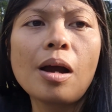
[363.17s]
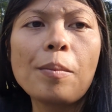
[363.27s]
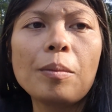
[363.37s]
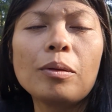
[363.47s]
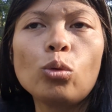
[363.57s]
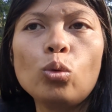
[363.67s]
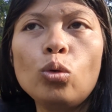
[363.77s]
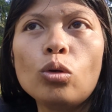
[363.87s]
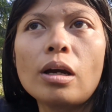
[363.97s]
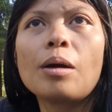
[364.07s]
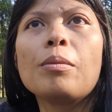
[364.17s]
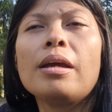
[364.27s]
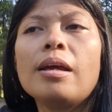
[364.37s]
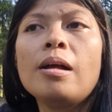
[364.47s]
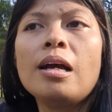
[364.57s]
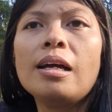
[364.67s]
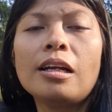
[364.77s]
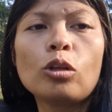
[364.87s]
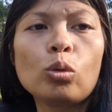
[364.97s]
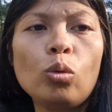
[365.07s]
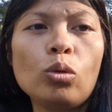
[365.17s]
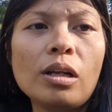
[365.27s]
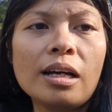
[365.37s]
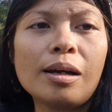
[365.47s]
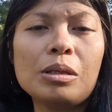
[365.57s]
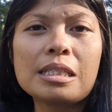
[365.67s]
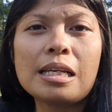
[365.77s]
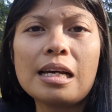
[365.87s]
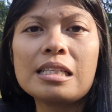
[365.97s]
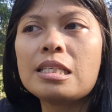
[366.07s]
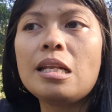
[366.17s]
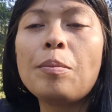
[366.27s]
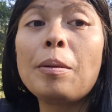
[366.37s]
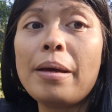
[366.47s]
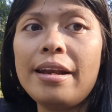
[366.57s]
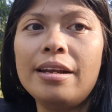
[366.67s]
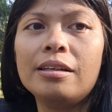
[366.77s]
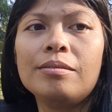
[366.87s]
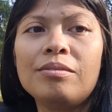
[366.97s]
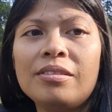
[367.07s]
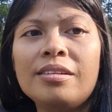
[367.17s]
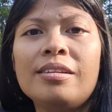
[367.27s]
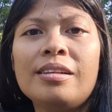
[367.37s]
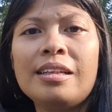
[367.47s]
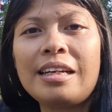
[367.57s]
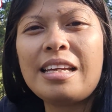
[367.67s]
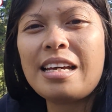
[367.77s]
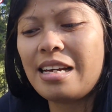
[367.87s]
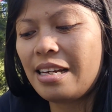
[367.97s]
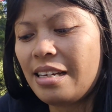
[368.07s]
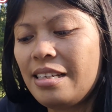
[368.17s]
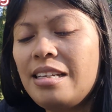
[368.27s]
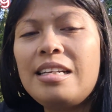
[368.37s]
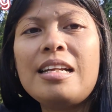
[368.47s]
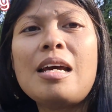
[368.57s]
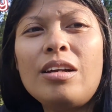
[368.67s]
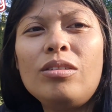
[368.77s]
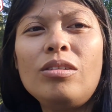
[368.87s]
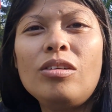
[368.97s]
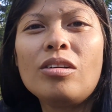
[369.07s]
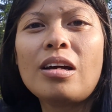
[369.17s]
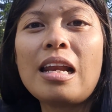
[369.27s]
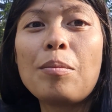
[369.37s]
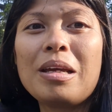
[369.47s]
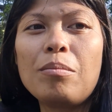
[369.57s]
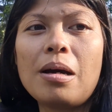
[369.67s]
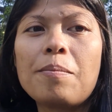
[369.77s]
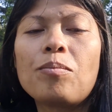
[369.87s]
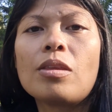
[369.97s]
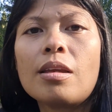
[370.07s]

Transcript: kapag matutulog na kami natutulog na lang kami sa sleeping bed kaya hindi na, na ganun kalamig ba